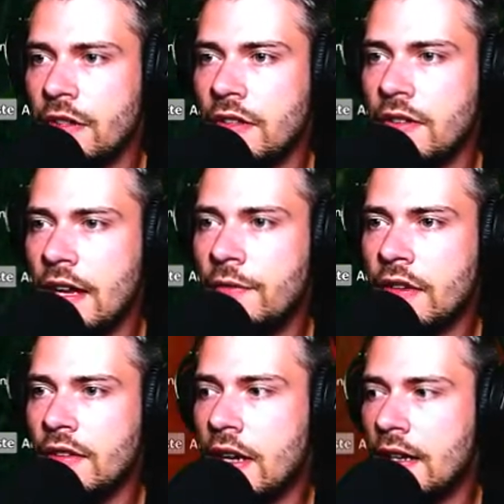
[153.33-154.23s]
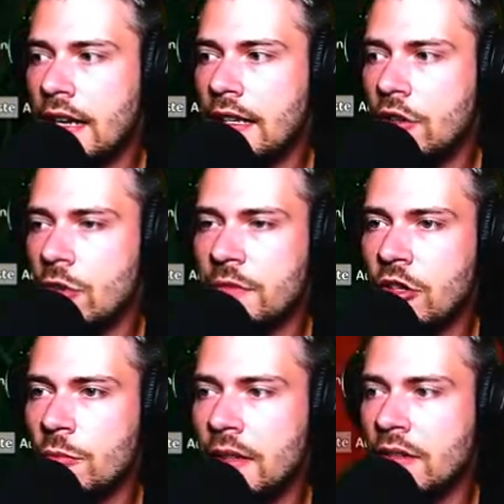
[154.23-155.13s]
nicht jetzt einfach sage, hey komm,
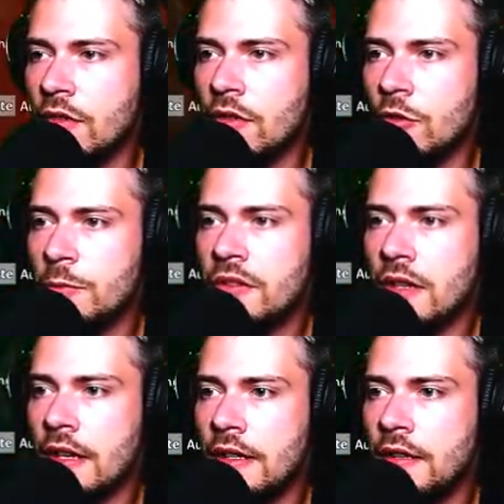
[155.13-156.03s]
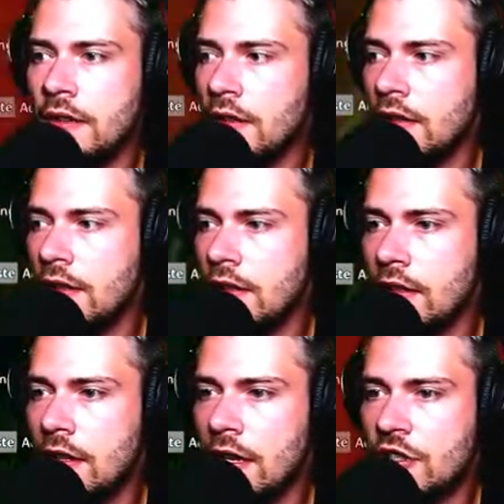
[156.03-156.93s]
ich hau mir jetzt noch ein Süppchen rein.
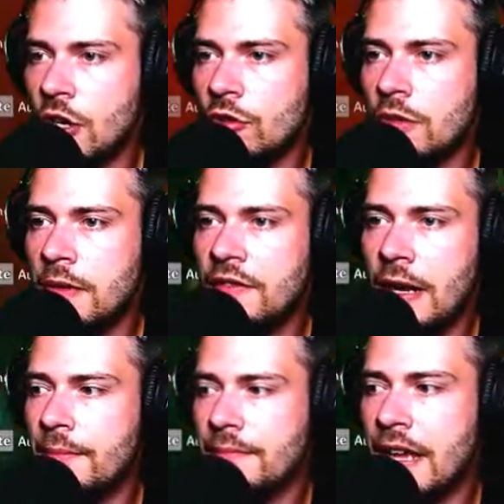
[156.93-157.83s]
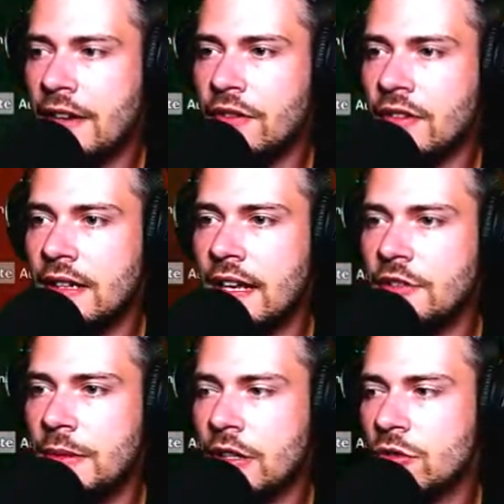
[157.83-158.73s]
Ah, schaut doch mal, wir haben... Ach, wir sind
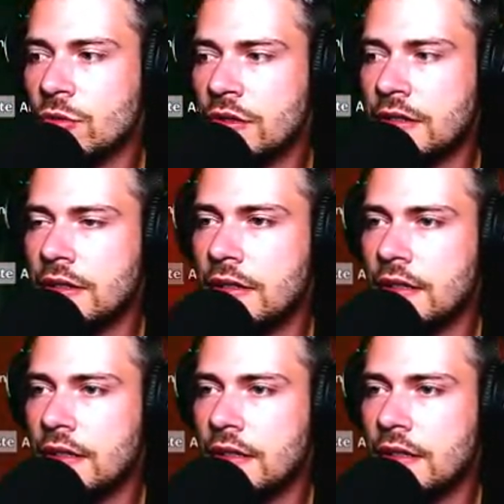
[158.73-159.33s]
gleich wieder tot.